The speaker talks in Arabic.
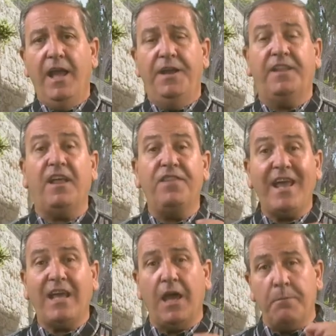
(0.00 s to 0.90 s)

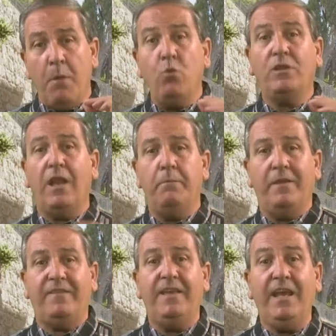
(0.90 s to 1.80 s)
نتذكر موت
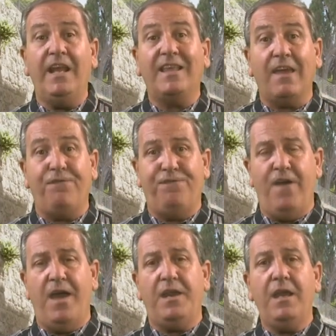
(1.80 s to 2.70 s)
المسيح
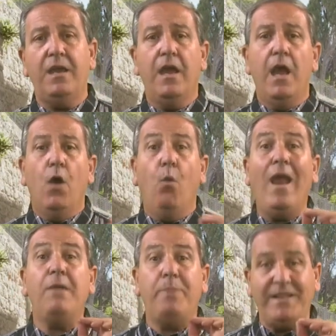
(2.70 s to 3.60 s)
الكفاري
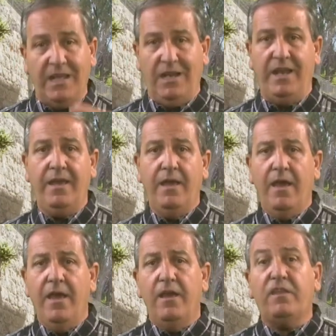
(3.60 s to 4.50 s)
والبديل
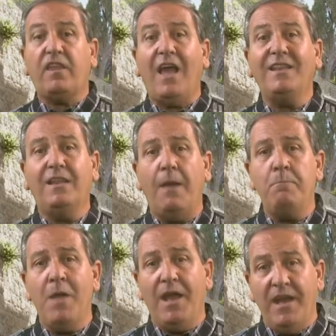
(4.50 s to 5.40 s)
إذ
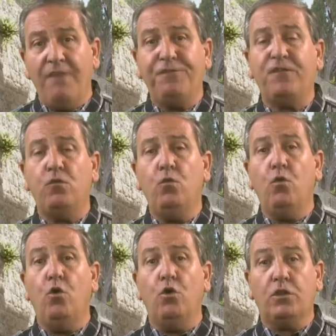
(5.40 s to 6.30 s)
قدم
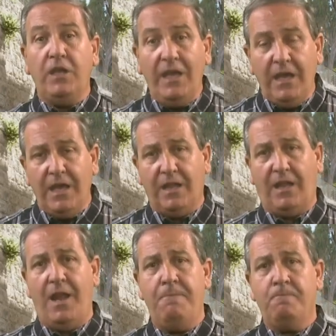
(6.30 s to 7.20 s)
نفسه
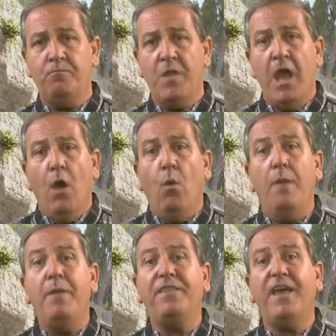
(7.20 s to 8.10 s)
أضحية
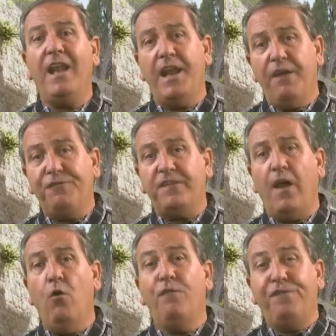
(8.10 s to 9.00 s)
وبذل
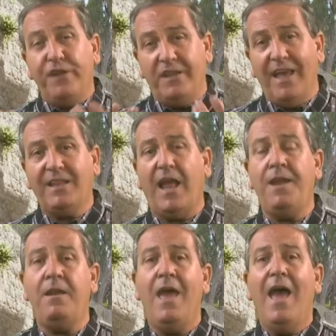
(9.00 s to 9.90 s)
نفسه
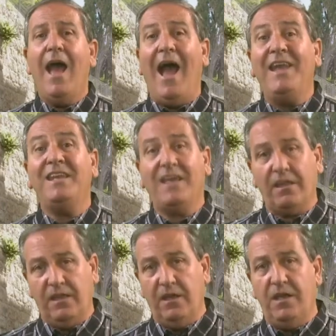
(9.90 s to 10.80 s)
فدية عن
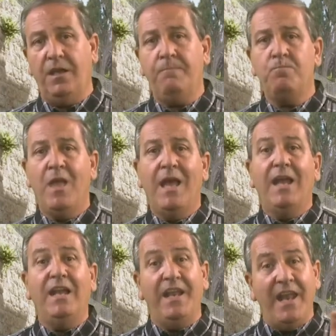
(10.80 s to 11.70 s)
كثيرين
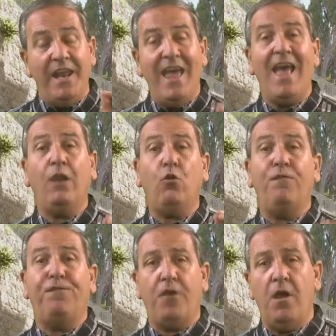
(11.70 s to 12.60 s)
لننال
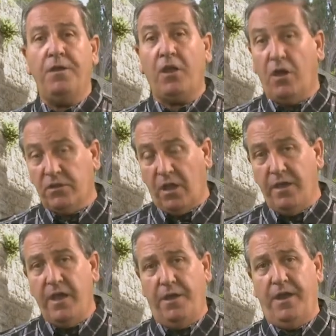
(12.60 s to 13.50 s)
غفران
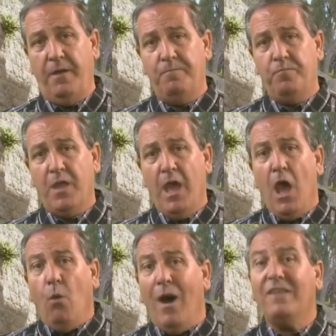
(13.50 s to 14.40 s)
خطايانا
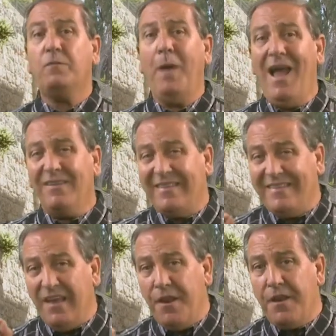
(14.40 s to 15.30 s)
وأصبحت
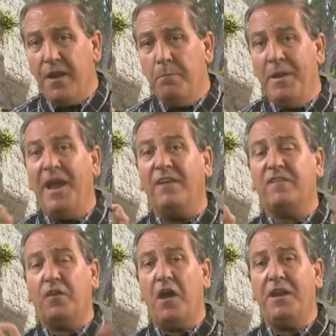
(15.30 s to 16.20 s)
سر من
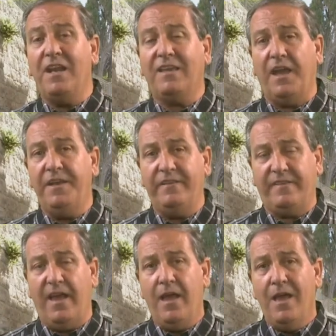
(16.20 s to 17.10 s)
أسرار
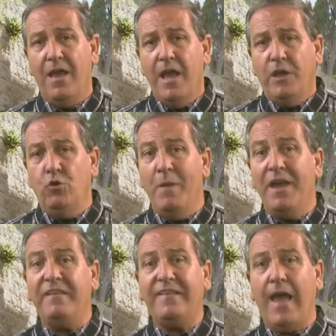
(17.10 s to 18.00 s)
الكنيسة
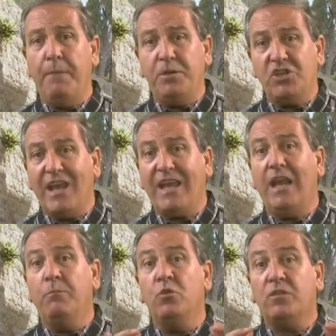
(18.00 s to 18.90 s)
نمارسها
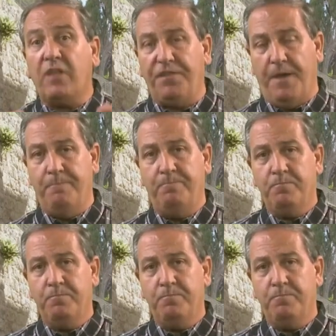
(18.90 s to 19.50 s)
بشكل منتظم